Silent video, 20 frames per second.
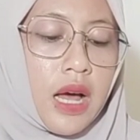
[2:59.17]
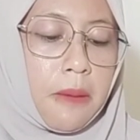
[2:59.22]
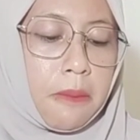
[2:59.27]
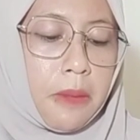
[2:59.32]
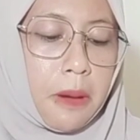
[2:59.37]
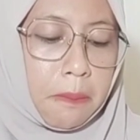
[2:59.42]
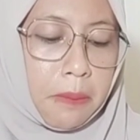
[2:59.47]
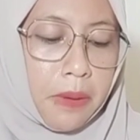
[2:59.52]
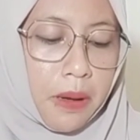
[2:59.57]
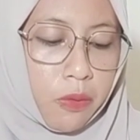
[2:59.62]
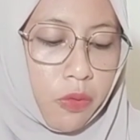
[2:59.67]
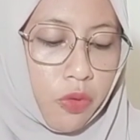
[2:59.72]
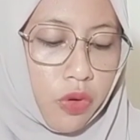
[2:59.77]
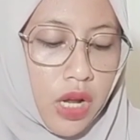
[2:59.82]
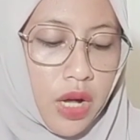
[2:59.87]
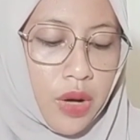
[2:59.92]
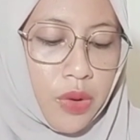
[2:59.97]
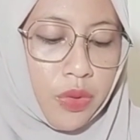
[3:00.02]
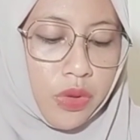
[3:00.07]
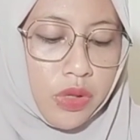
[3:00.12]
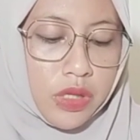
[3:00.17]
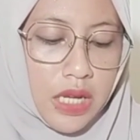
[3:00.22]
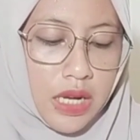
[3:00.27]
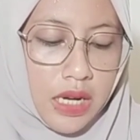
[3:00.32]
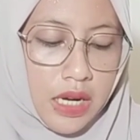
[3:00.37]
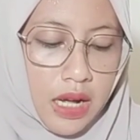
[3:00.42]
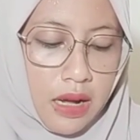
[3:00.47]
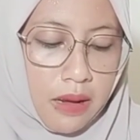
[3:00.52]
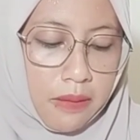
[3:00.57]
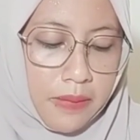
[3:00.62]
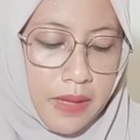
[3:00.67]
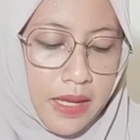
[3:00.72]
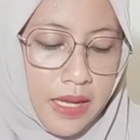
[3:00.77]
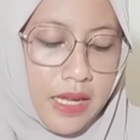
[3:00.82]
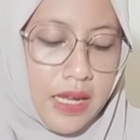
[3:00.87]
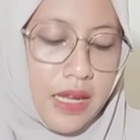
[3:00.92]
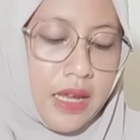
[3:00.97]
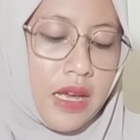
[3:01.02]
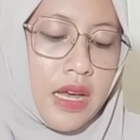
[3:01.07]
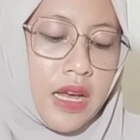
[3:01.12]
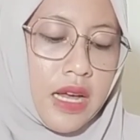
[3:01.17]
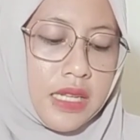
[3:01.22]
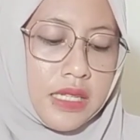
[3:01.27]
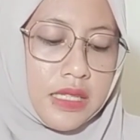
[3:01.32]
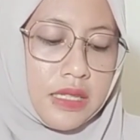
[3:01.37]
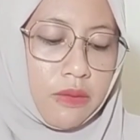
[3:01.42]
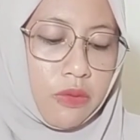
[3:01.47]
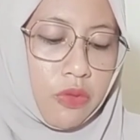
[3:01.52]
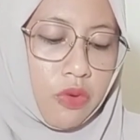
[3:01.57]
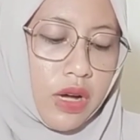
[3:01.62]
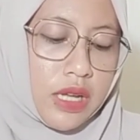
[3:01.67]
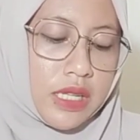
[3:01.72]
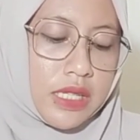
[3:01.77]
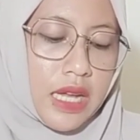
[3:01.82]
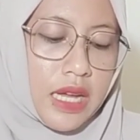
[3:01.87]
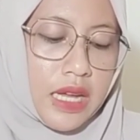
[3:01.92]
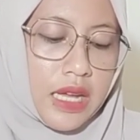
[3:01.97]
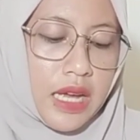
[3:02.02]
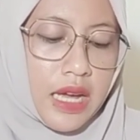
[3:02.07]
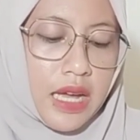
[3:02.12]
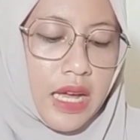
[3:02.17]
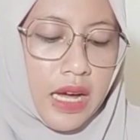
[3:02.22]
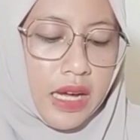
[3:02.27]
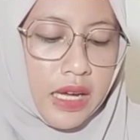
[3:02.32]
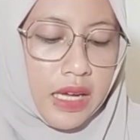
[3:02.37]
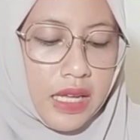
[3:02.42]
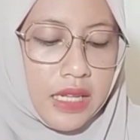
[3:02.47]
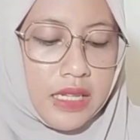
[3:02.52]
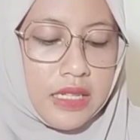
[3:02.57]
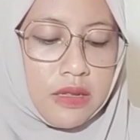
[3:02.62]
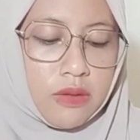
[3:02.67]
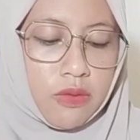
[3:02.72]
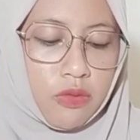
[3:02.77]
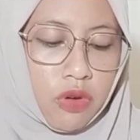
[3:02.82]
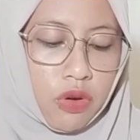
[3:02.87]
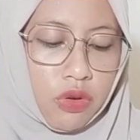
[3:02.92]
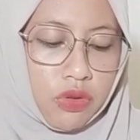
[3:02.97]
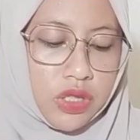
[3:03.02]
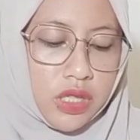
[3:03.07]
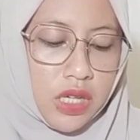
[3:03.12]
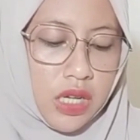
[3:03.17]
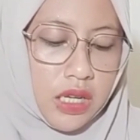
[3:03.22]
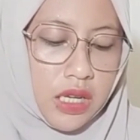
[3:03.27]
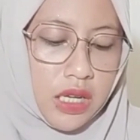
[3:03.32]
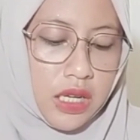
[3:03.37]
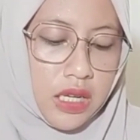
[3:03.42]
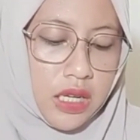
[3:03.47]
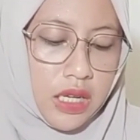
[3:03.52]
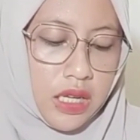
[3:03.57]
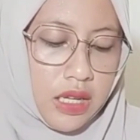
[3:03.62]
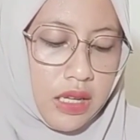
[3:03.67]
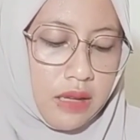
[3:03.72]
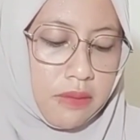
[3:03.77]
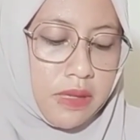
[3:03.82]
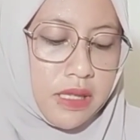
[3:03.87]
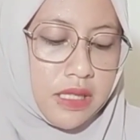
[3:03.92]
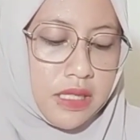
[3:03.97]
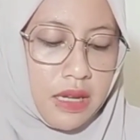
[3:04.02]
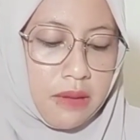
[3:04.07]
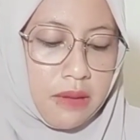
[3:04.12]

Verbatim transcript: mempermudah urusan kami semua saya yakin semua ujian ini bisa